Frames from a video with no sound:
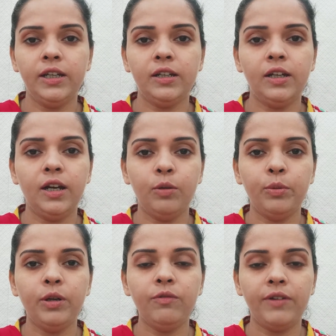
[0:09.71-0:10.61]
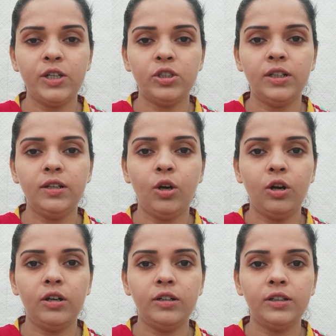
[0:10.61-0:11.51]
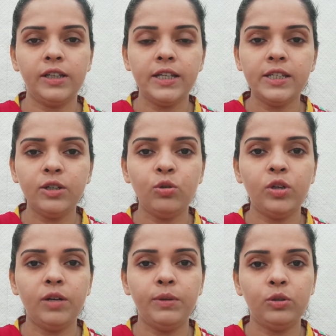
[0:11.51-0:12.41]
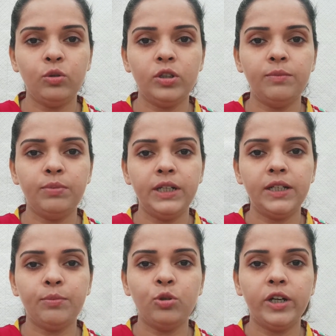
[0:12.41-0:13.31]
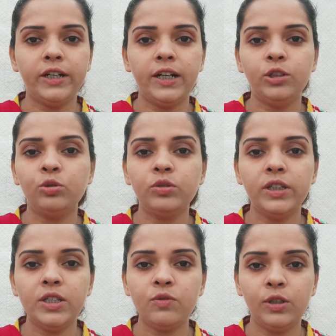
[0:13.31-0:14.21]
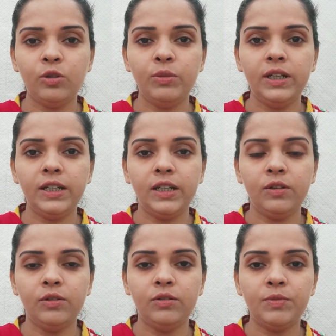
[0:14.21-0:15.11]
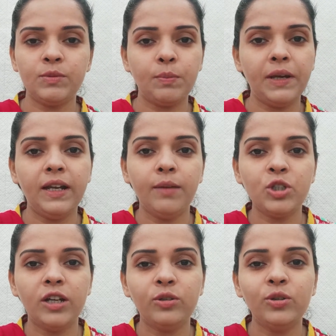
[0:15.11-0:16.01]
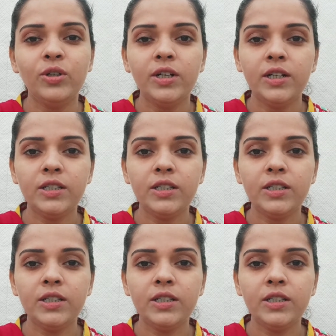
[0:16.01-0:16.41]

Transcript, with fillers: एक हर्बल फेशियल और कैसे होगा बिल्कुल कंप्लीट आपको गाइडलाइन दूंगी इस वीडियो में लेकिन सबसे पहले आप चैनल को